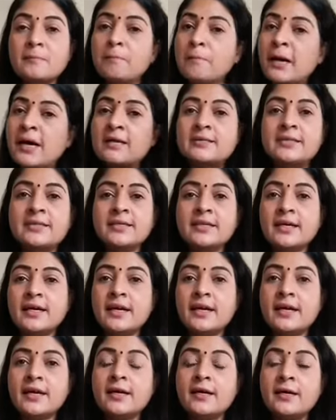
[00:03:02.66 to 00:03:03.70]
मार दिया
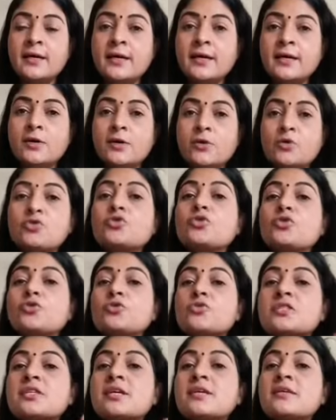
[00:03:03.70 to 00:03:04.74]
गया
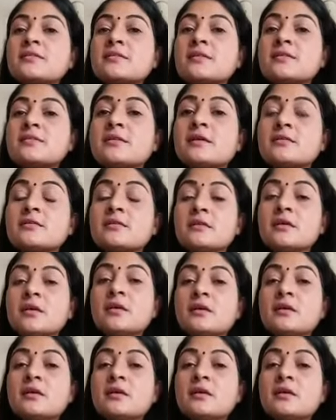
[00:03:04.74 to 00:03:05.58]
उनको सख्त से सख्त